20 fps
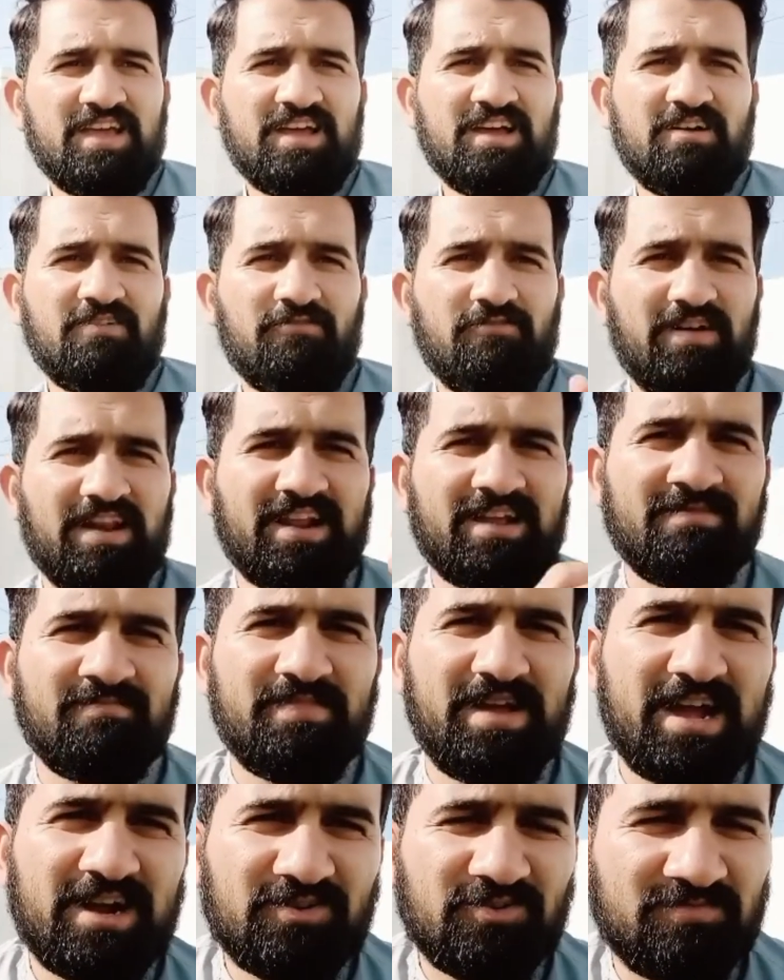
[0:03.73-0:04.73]
वेलकम बैक
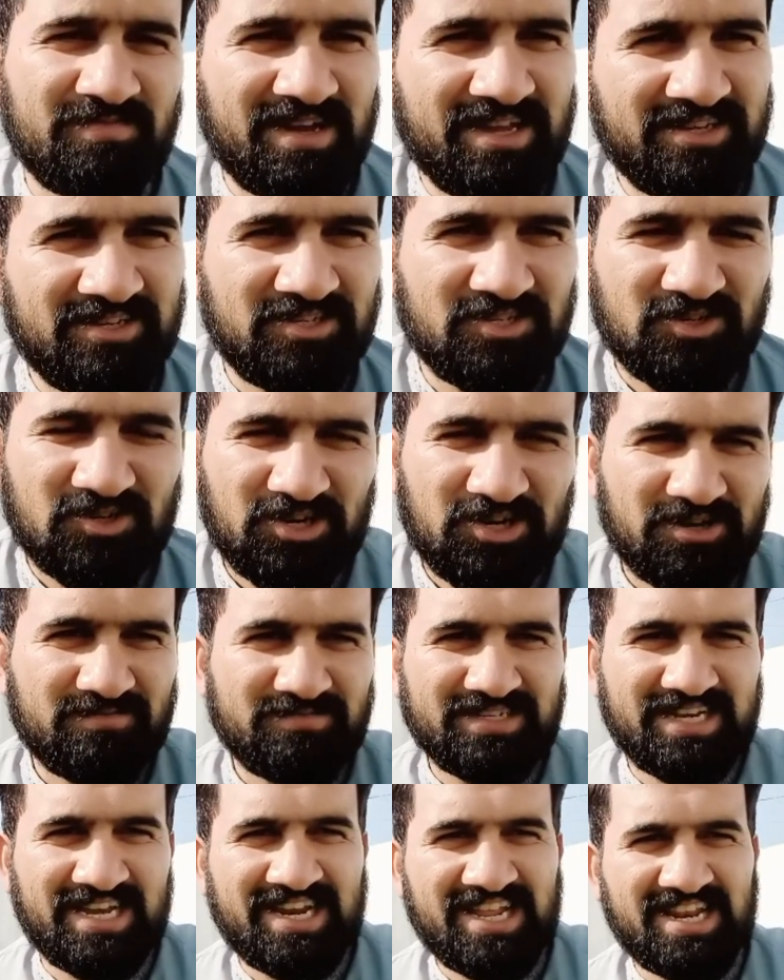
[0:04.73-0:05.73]
टू माय यूट्यूब
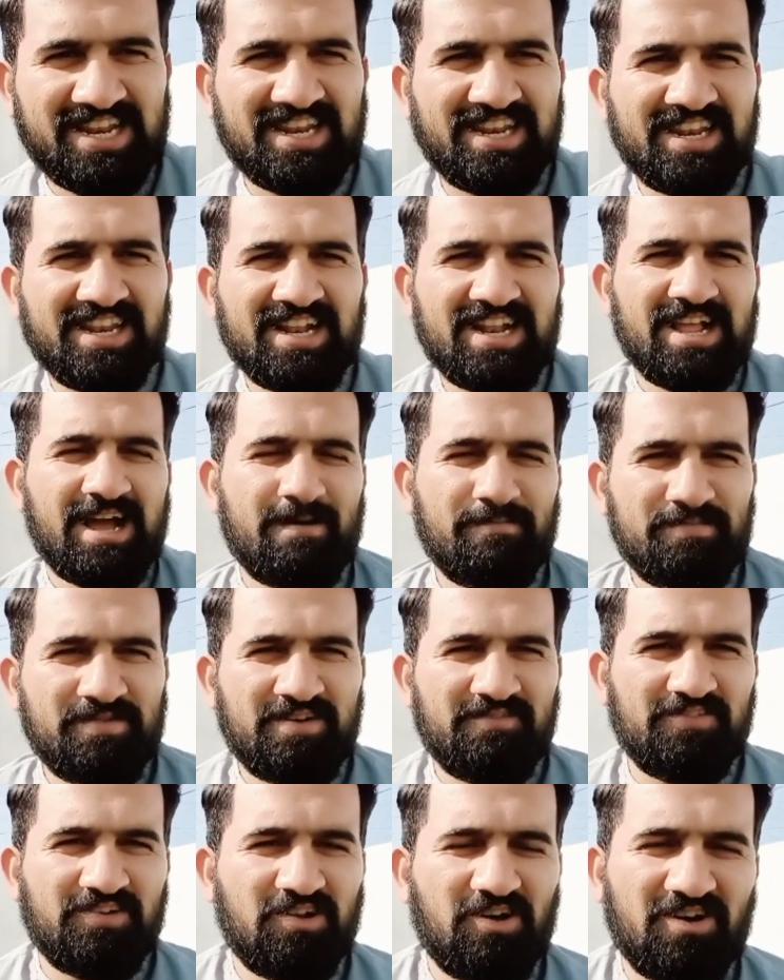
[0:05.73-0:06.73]
चैनल अपना
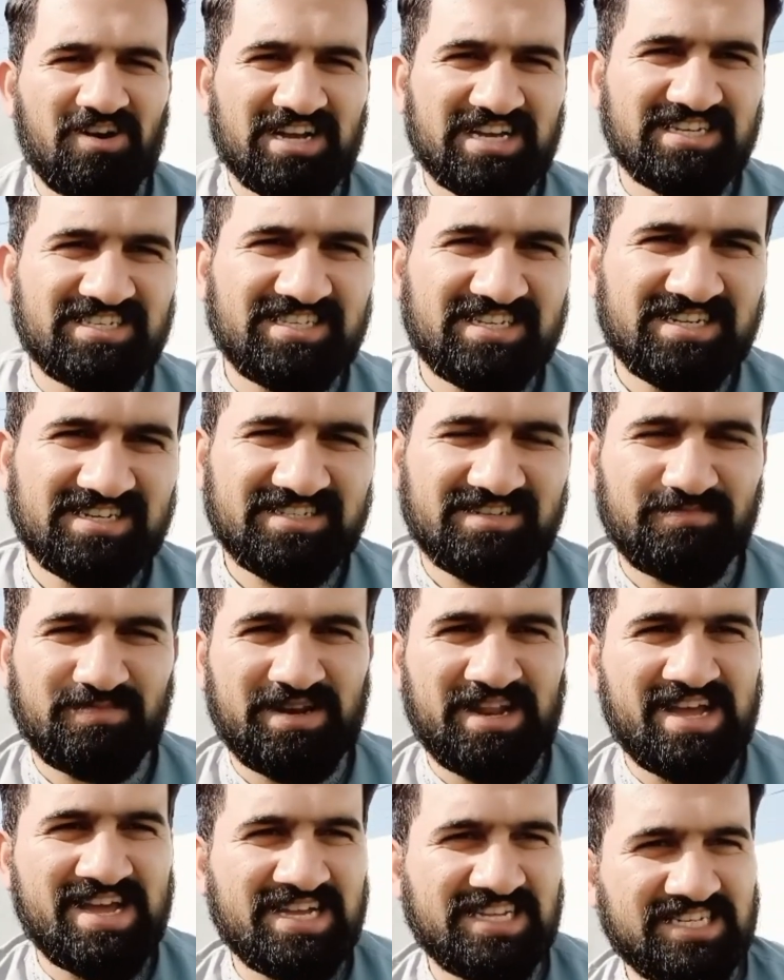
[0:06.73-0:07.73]
व्लॉग किस तरह से
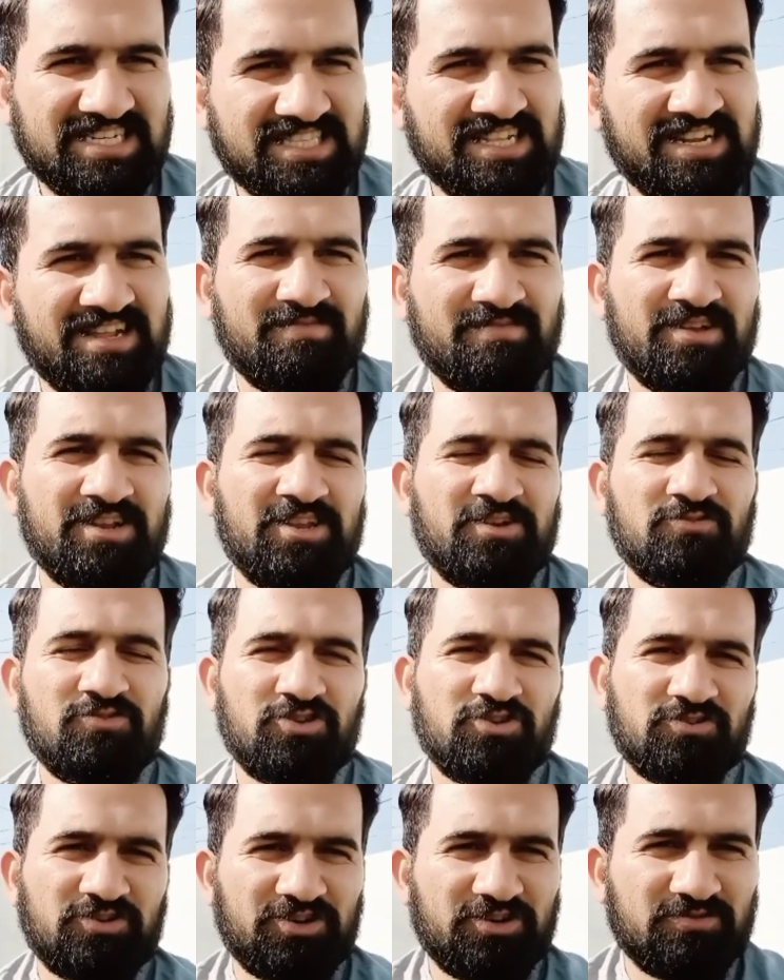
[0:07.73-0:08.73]
बनाए जितने भी न्यू
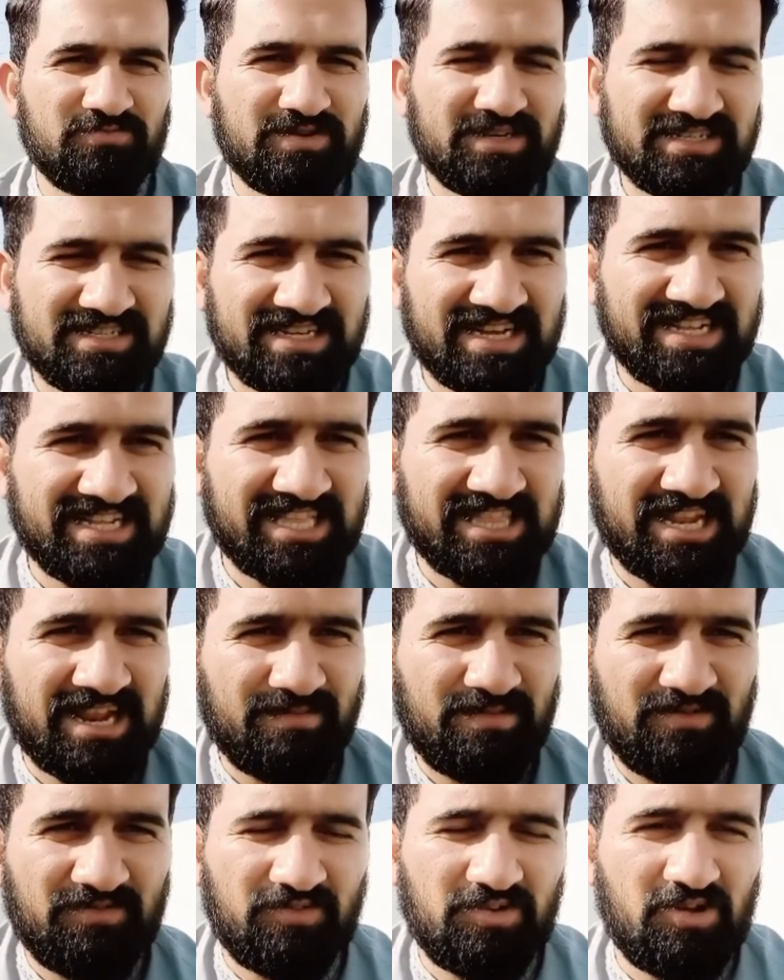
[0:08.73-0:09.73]
यूट्यूबर्स हैं जितने भी
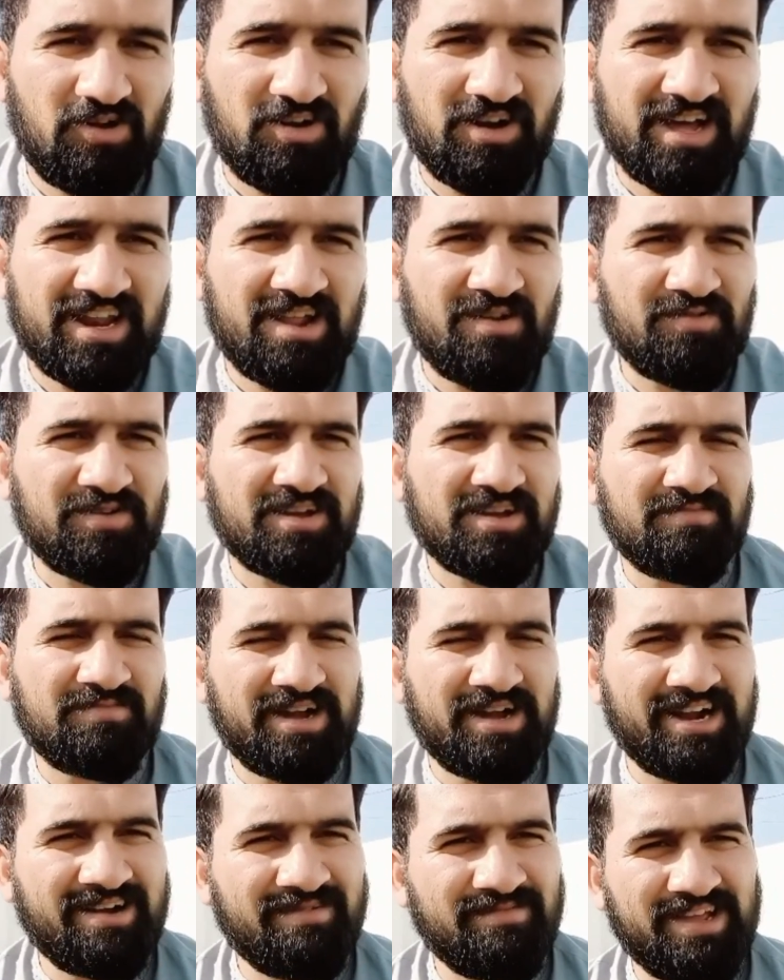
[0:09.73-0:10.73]
व्लॉगर हैं उनके माइंड
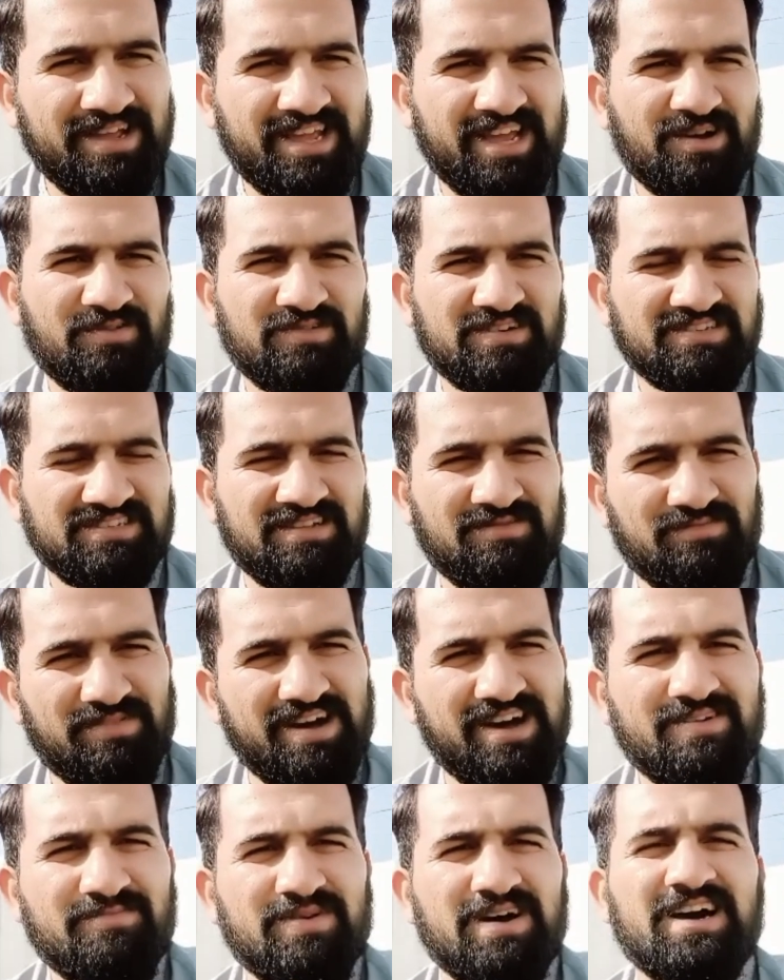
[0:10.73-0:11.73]
में ये क्वेश्चन बार
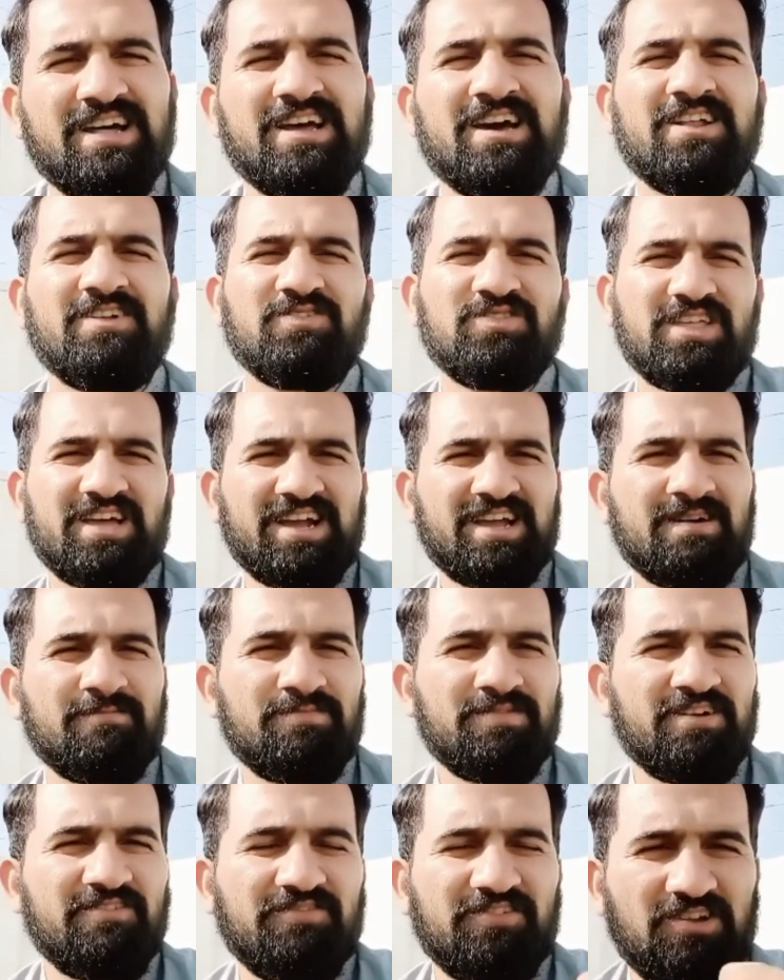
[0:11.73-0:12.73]
बार आ रहा होता है कि अपना
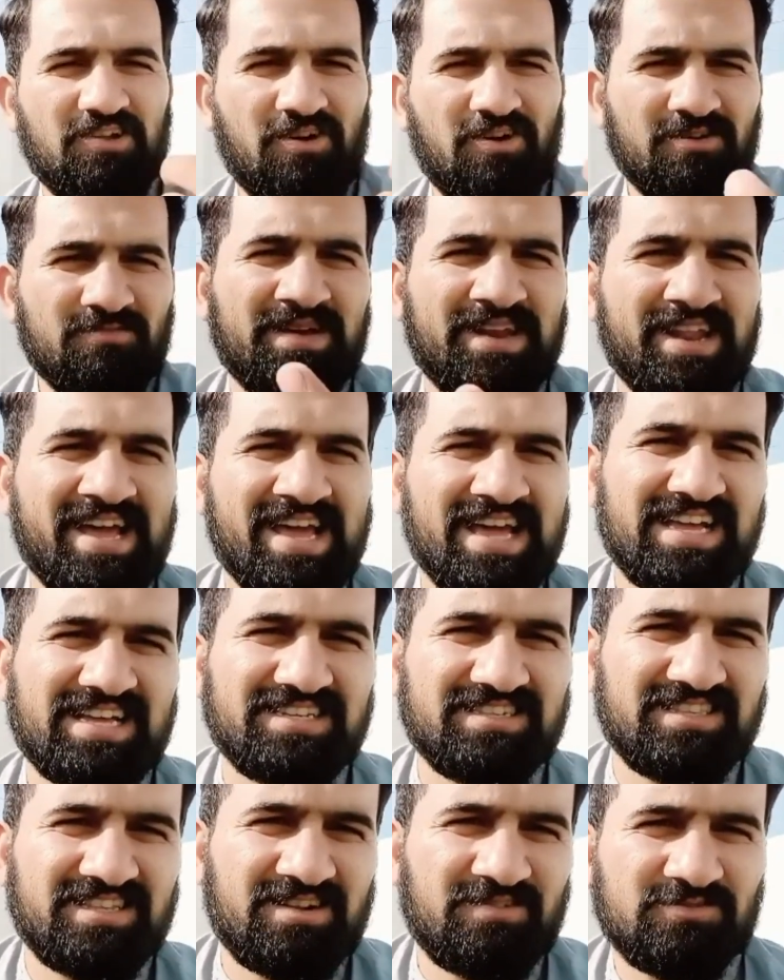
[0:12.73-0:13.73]
व्लॉग बनाए किस
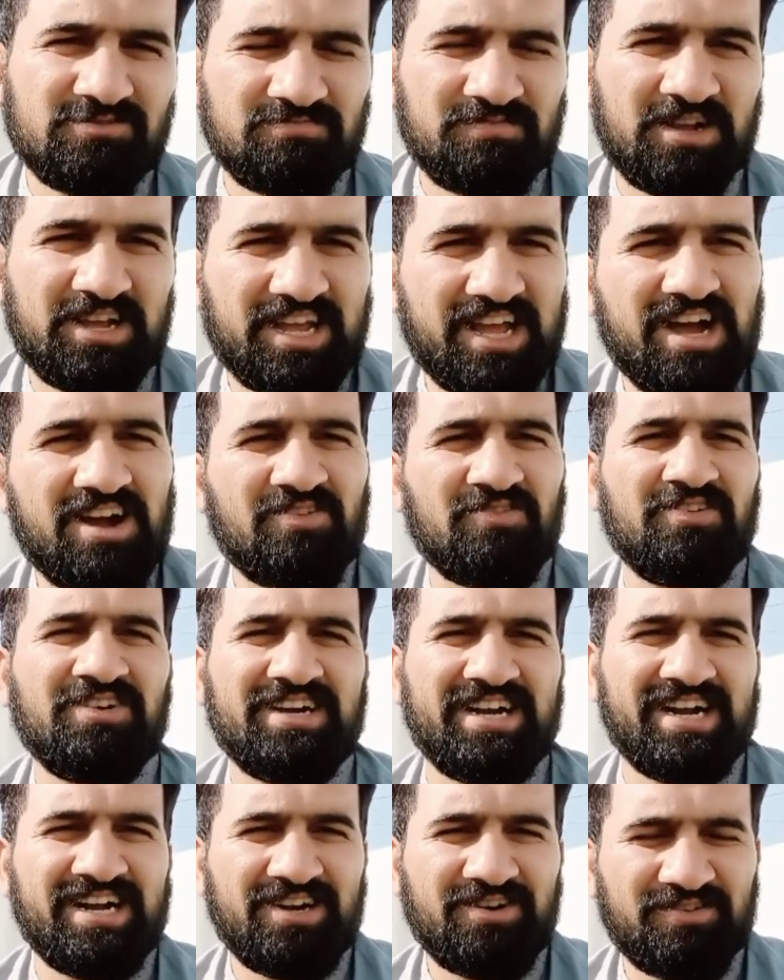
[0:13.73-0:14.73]
तरह उसमें क्या
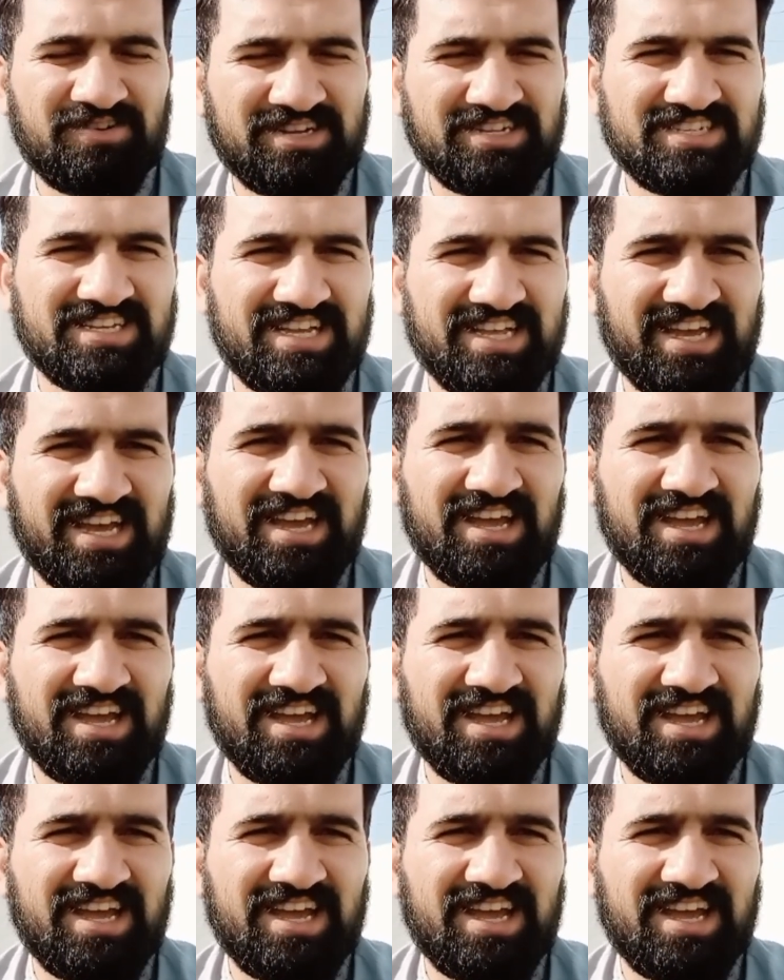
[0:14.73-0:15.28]
कंटेंट होना चाहिए